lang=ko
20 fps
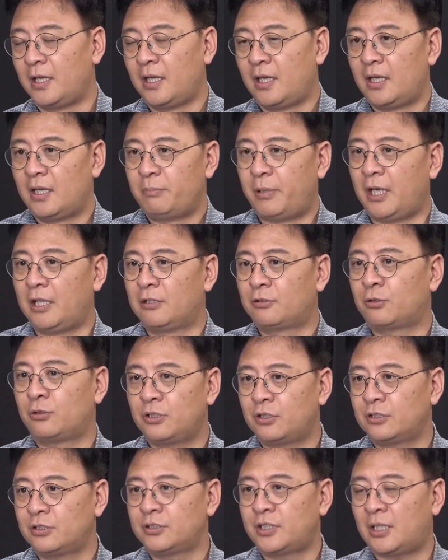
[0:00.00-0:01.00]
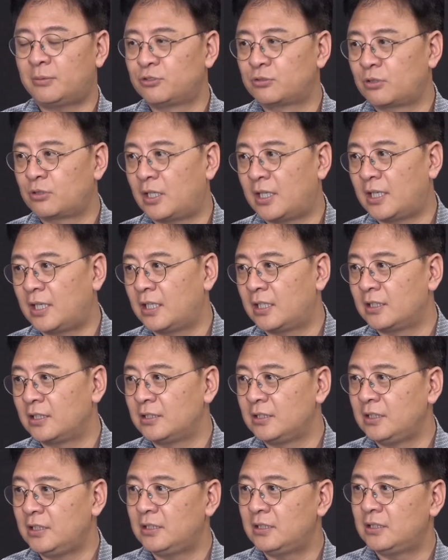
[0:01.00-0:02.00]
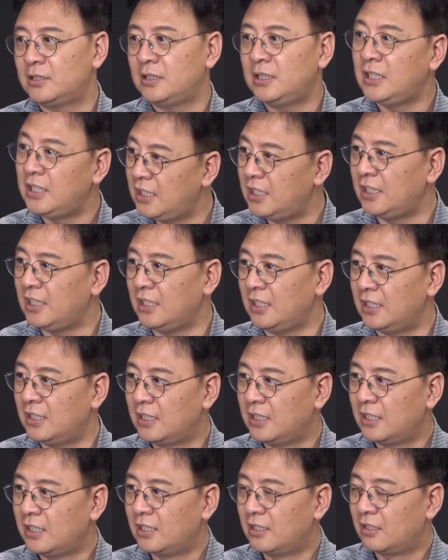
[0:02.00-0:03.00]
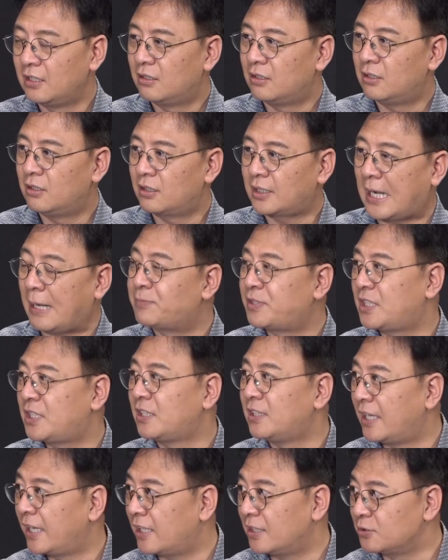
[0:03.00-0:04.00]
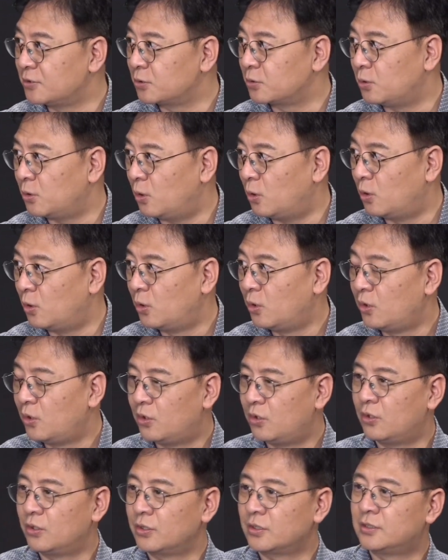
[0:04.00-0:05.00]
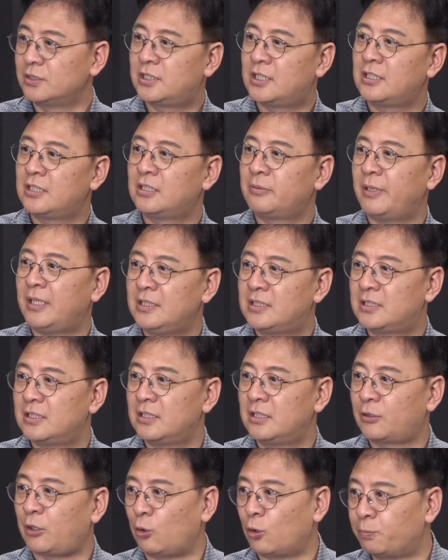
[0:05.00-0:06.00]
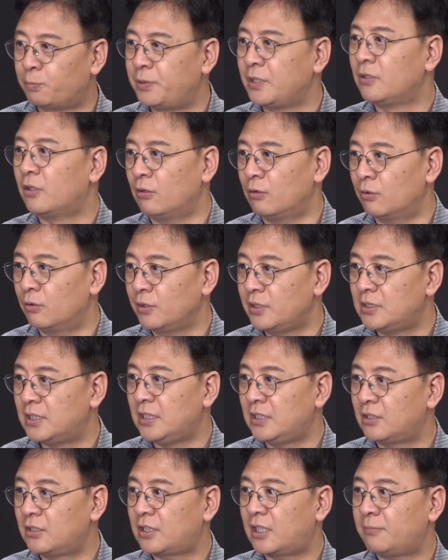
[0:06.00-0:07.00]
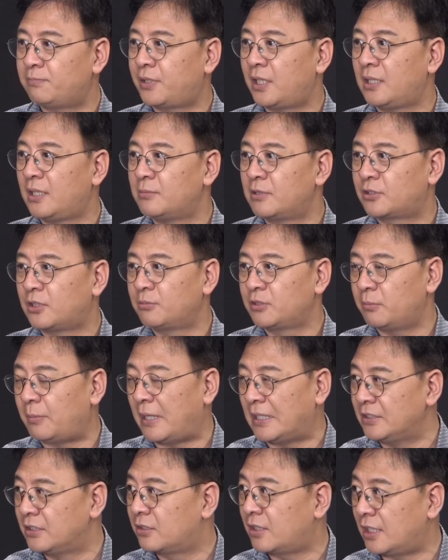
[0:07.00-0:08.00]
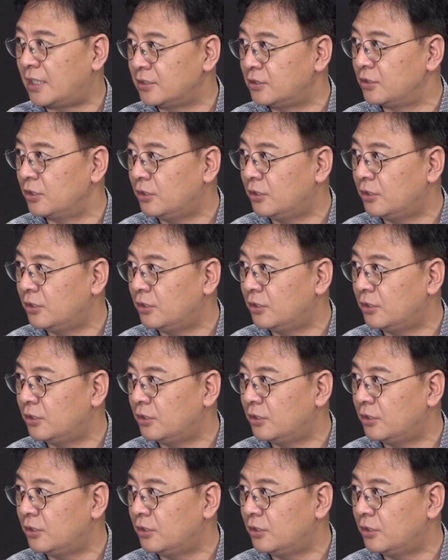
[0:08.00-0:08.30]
배소연 사무관이 갑질을 해가지고 그 7급 A씨를 괴롭힌 걸로 이제 이렇게 프레임을 처음부터 만들어 갔죠.